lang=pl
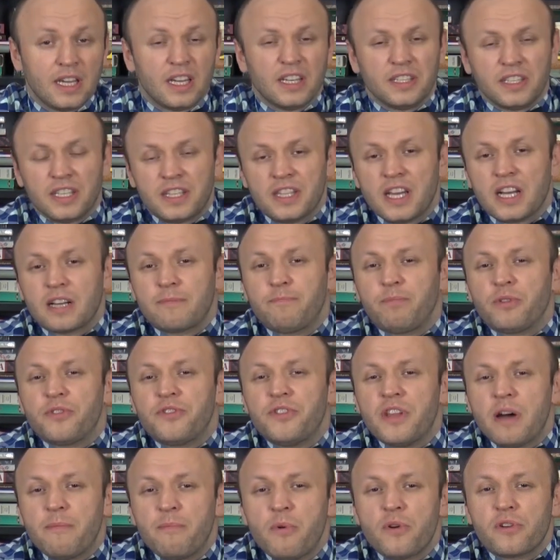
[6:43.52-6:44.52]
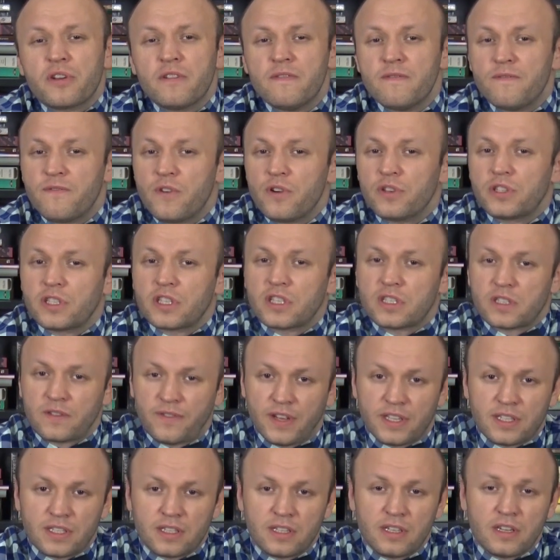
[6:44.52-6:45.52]
Jednak pod naporem wojsk
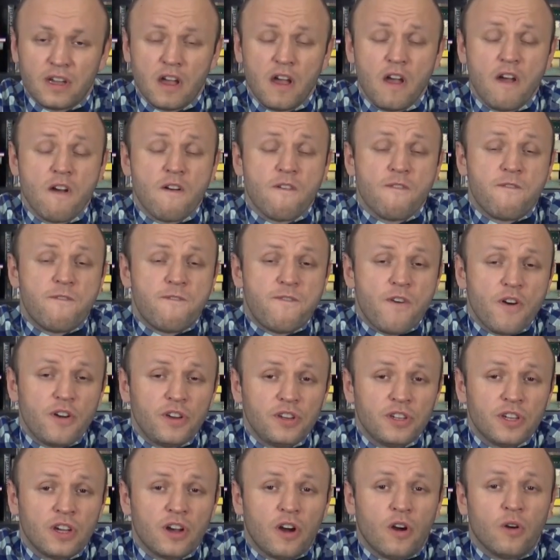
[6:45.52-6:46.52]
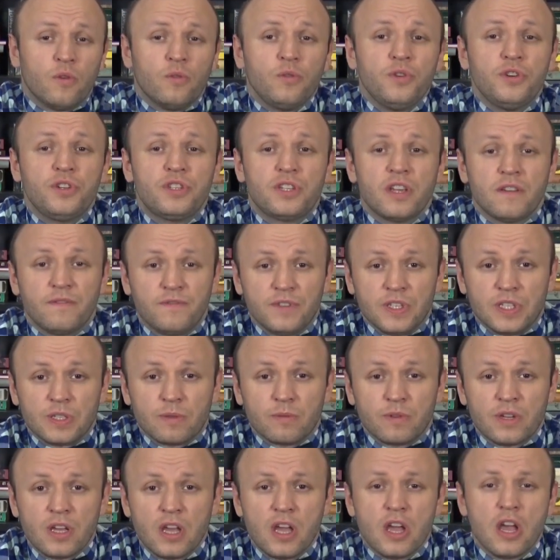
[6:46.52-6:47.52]
szwedzkich w wojnie o ujście
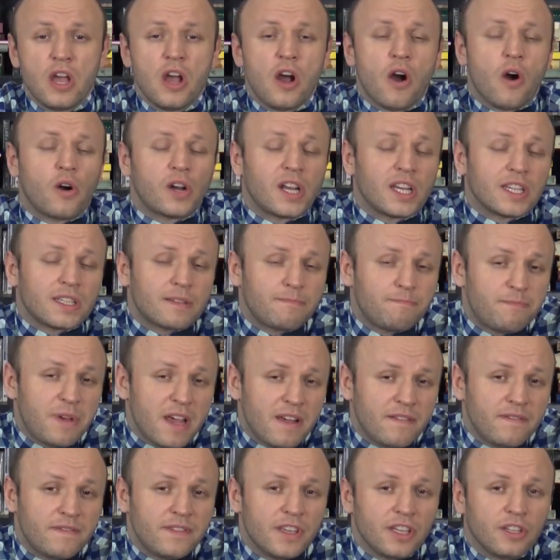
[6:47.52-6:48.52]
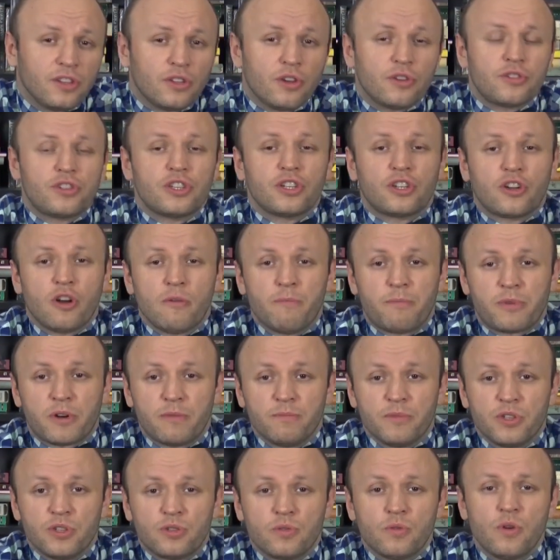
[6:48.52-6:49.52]
Wisły oraz pewnej dozy
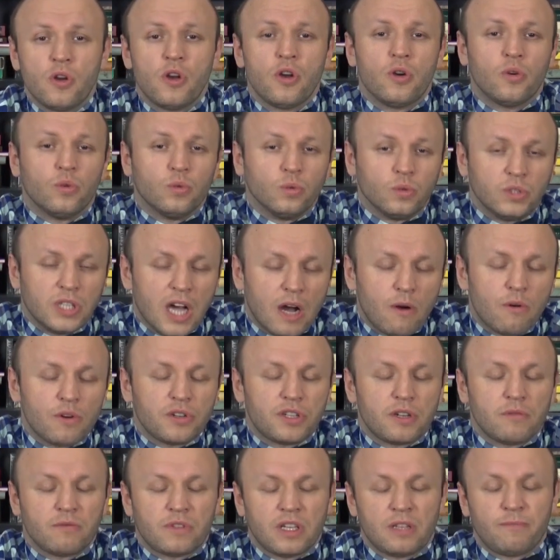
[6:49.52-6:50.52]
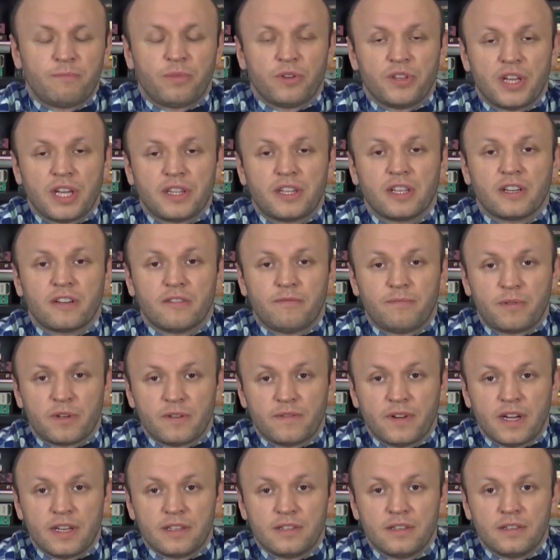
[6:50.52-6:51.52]
kompromisu udało się ten podatek
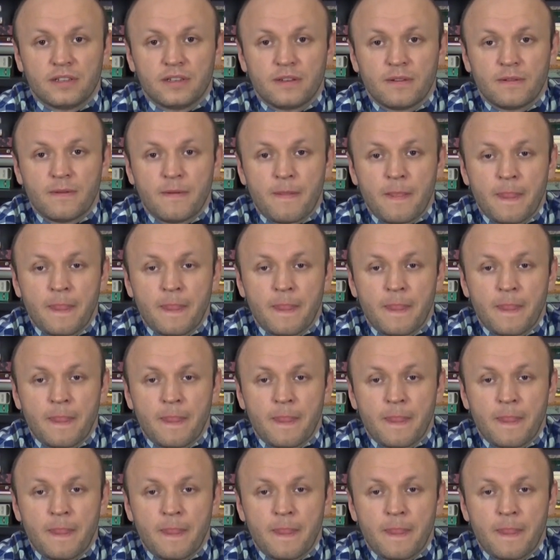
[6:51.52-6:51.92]
wprowadzić.